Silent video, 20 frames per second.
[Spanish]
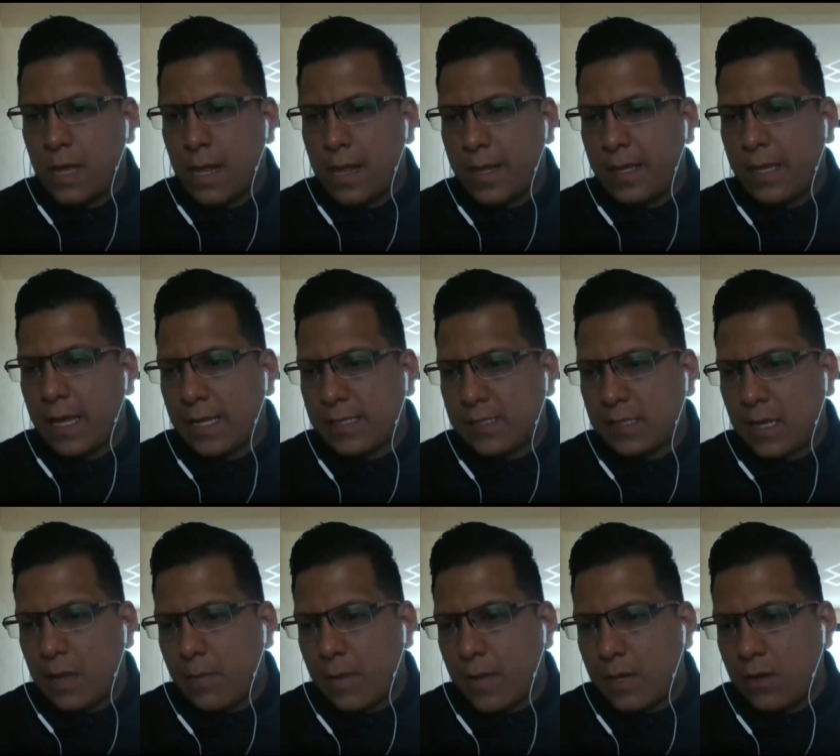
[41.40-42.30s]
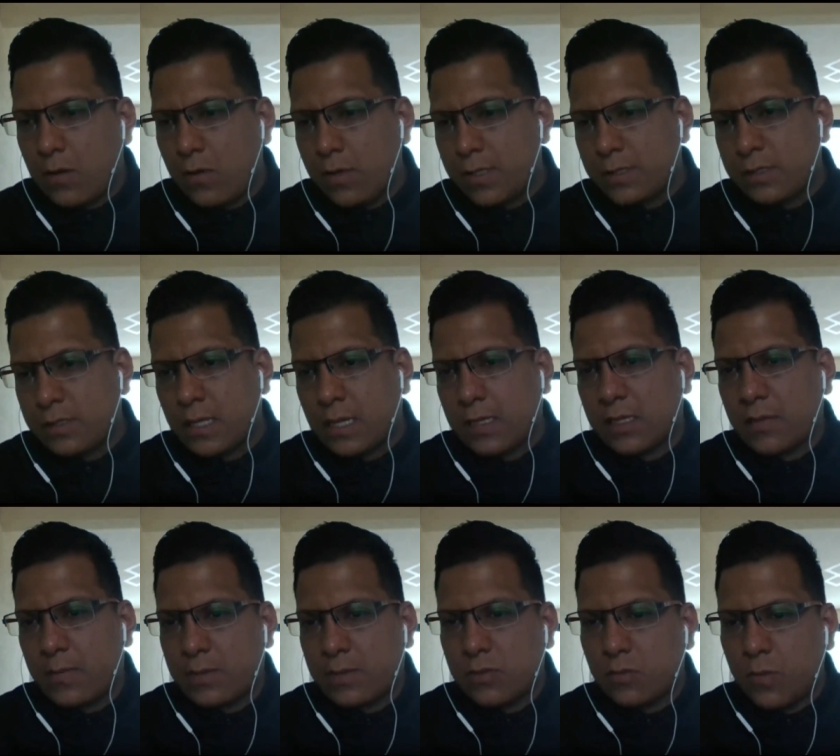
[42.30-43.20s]
Alguien que alce la mano, este,
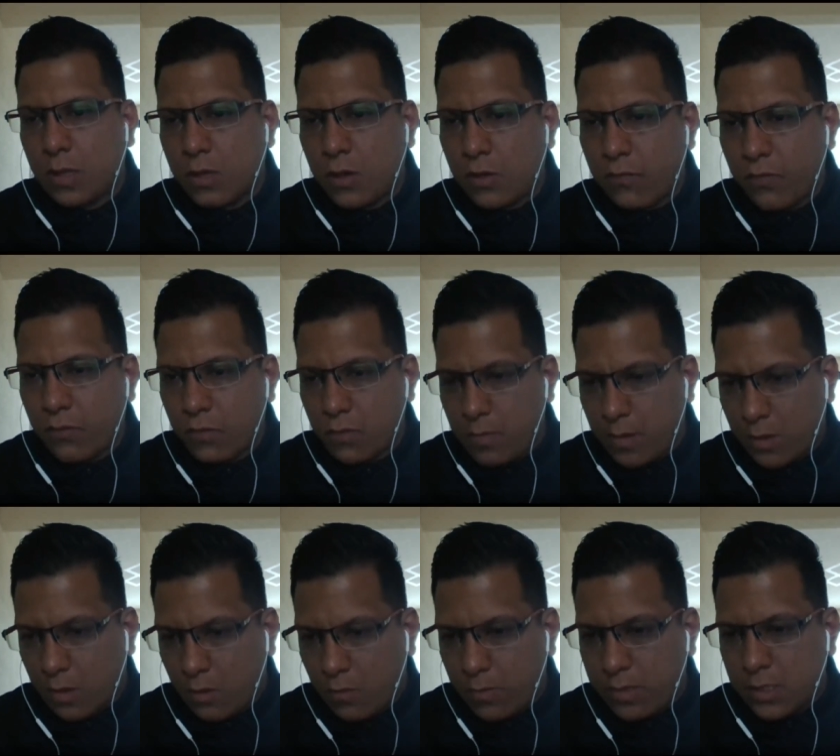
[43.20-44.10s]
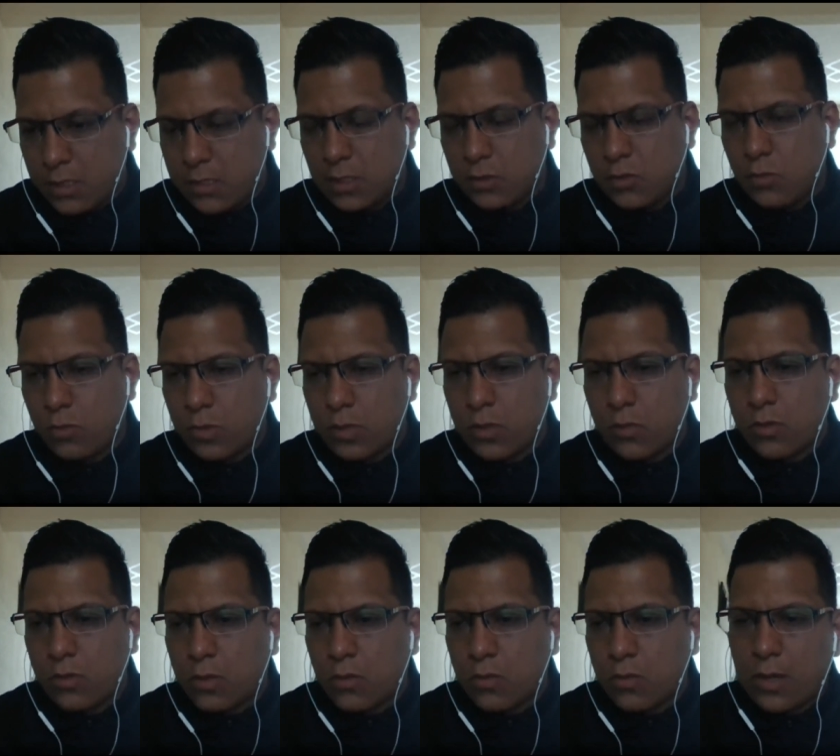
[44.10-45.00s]
activa su micrófono y me comenta si tuvo
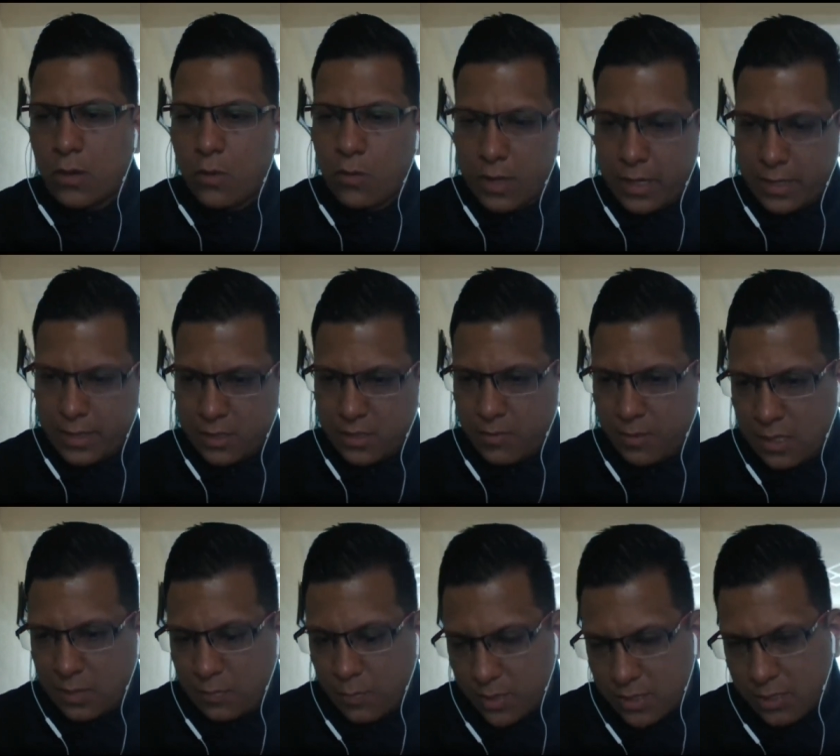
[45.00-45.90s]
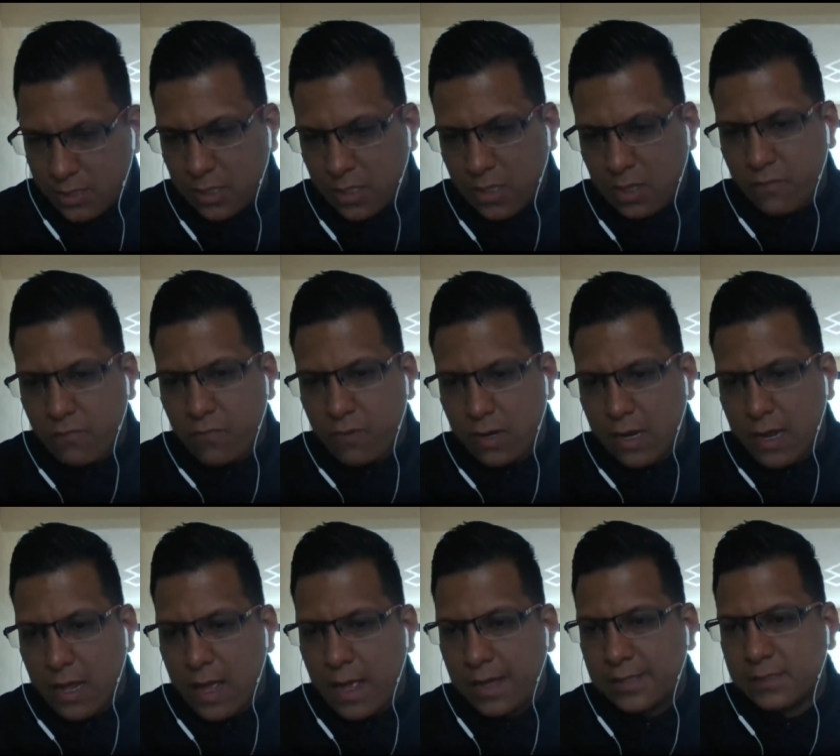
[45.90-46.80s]
alguna duda con la actividad pasada que fue
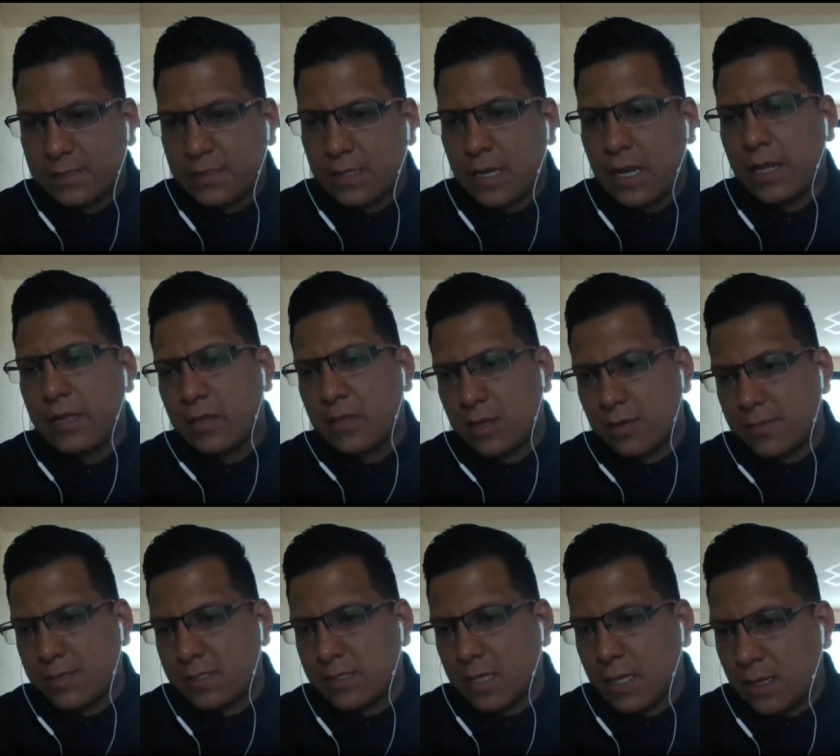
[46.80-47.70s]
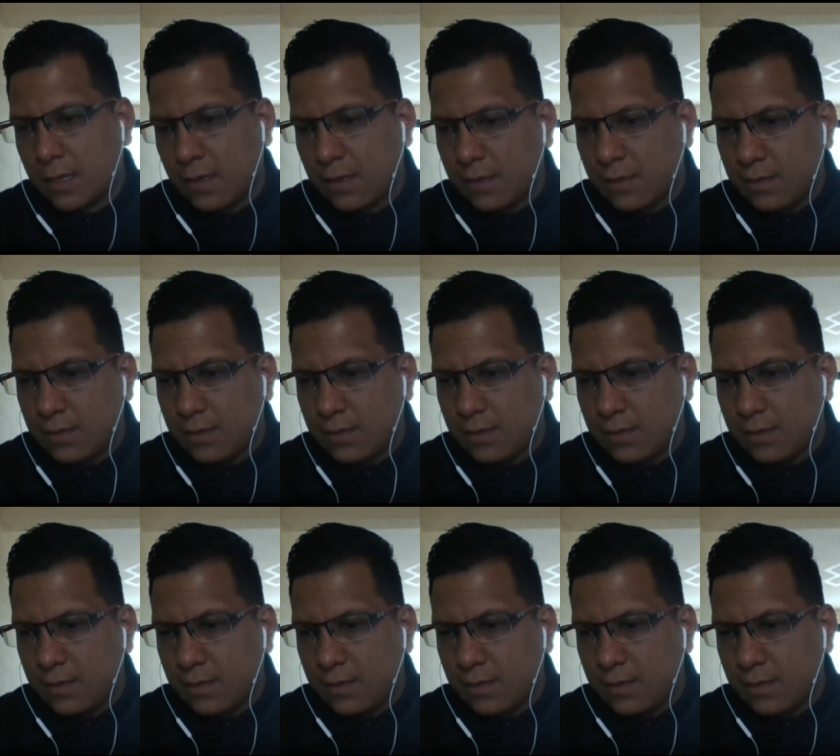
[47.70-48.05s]
la, este, la entrevista.